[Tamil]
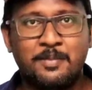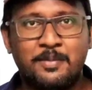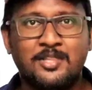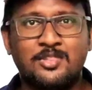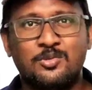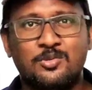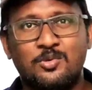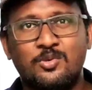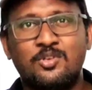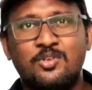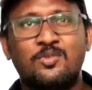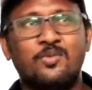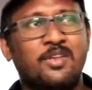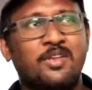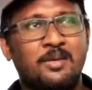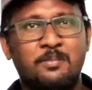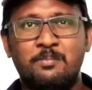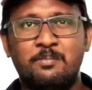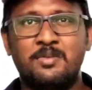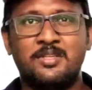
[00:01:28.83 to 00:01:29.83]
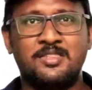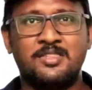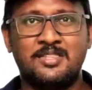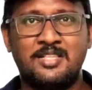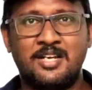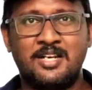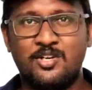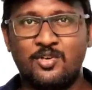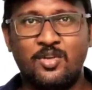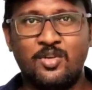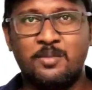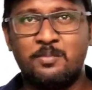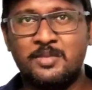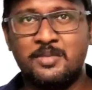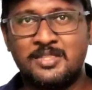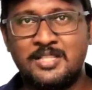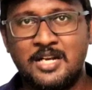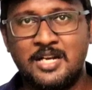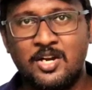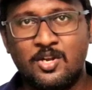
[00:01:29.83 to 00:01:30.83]
பத்து ஓவருக்கு ஒரு எண்பத்தி ரெண்டோ
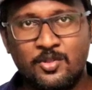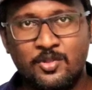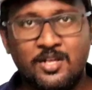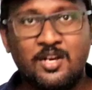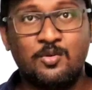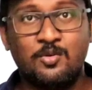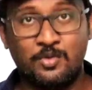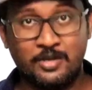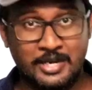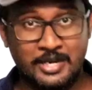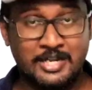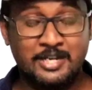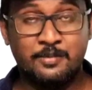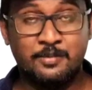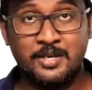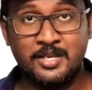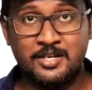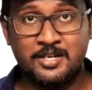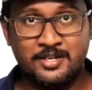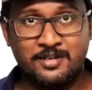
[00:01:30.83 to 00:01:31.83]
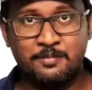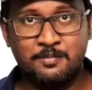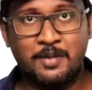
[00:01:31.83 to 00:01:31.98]
எண்பத்தி நாலோ தான் அவங்க ரெண்டு பேர்